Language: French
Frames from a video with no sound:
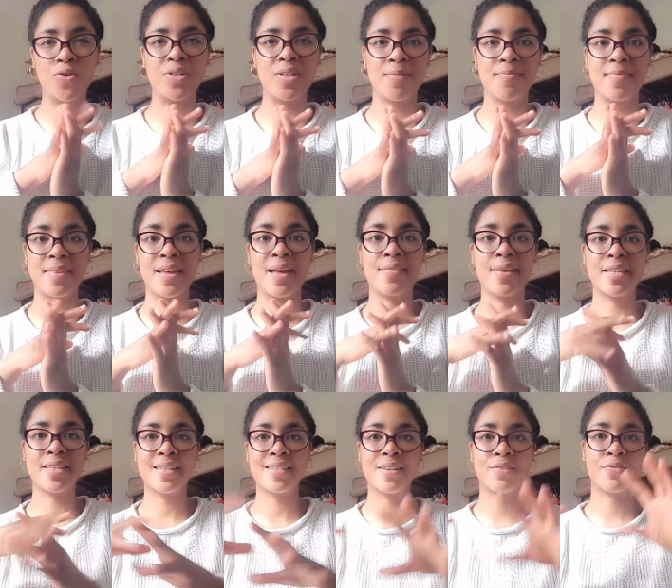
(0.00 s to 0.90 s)
j'aime bien avec
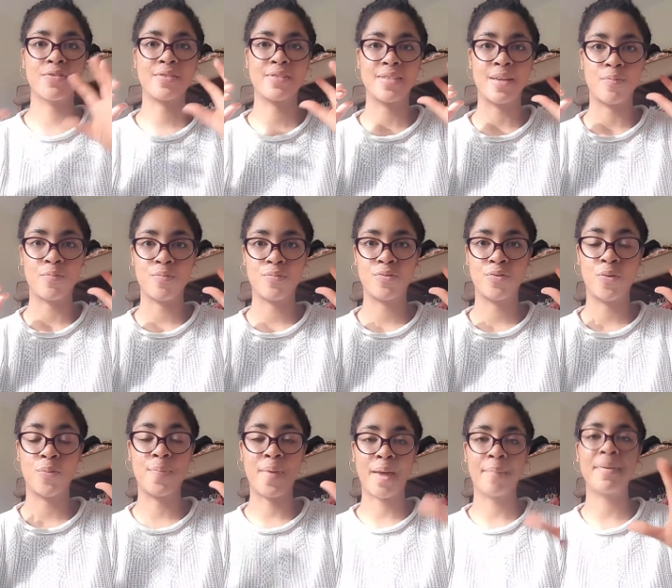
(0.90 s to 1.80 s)
ça, c'est que ça
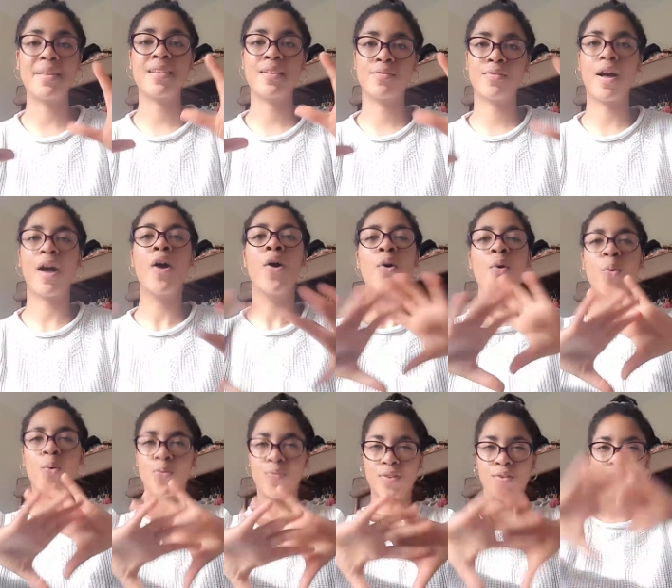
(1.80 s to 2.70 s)
te permet d'avoir
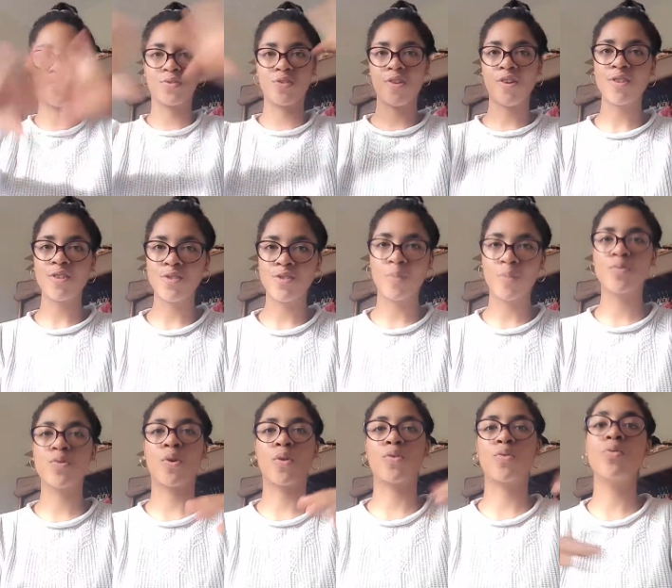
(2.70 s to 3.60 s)
une vision d'ensemble
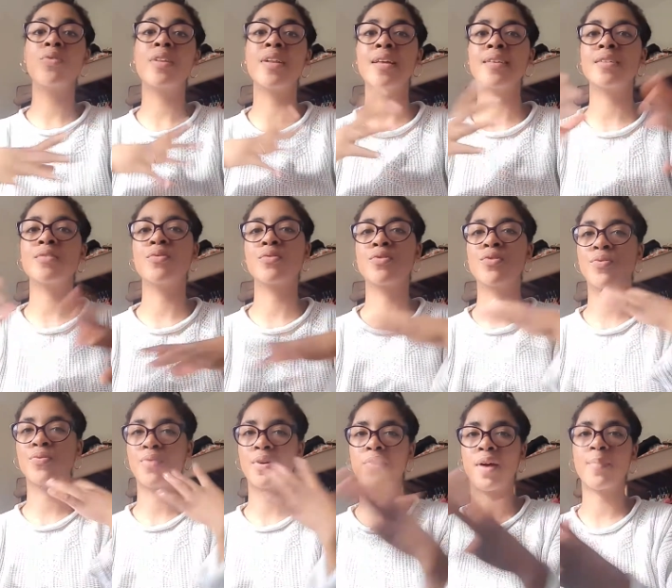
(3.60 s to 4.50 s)
sur toute l'année, donc
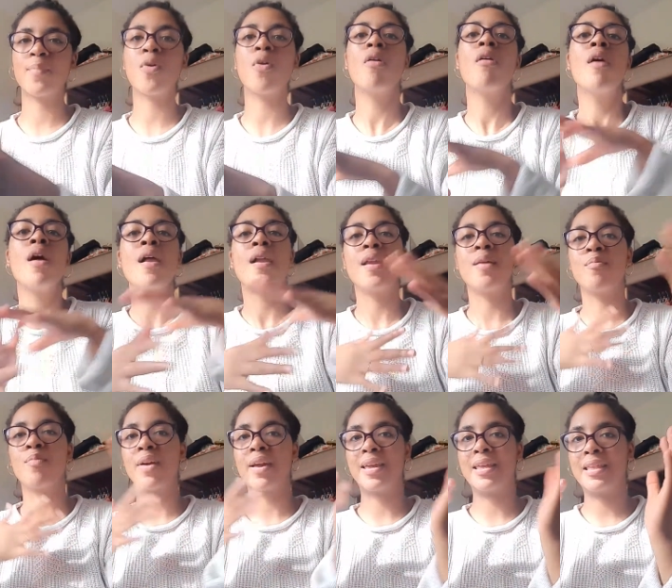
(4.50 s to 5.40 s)
tu vois vraiment les
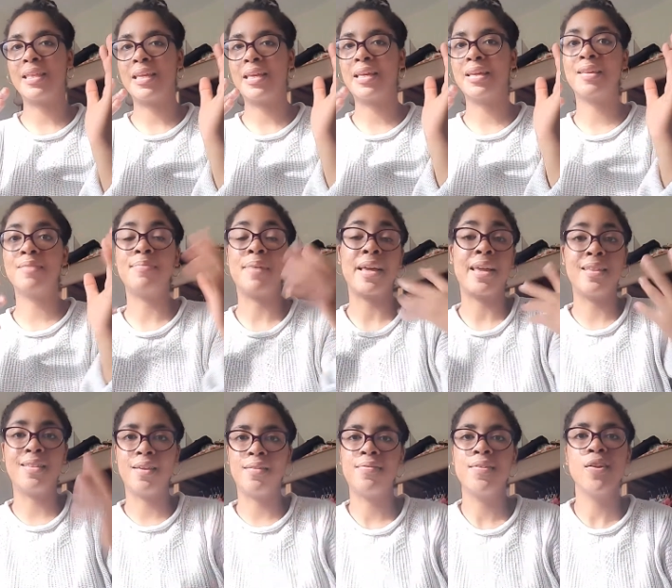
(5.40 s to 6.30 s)
mois qui, ben,
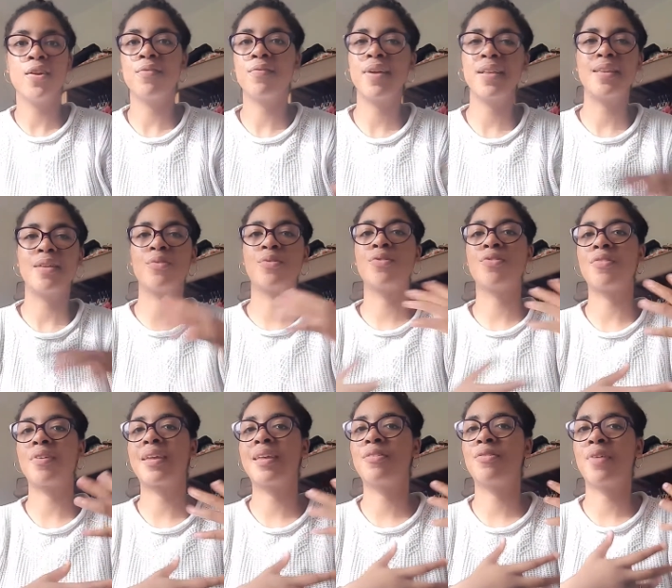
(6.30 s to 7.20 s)
qui défilent en fait et le
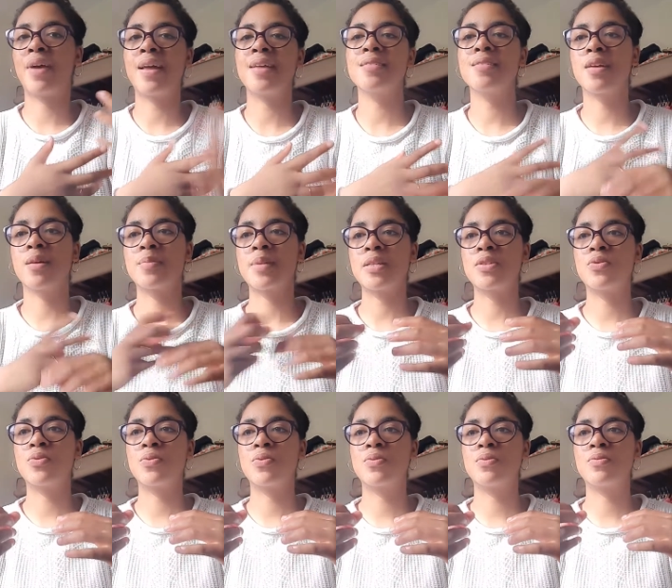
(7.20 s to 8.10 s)
temps qui te reste. Et comme ça
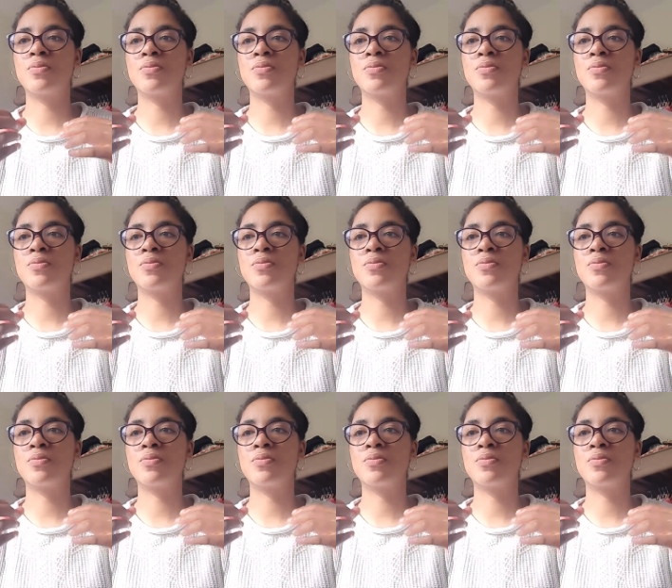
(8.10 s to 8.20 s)
tu,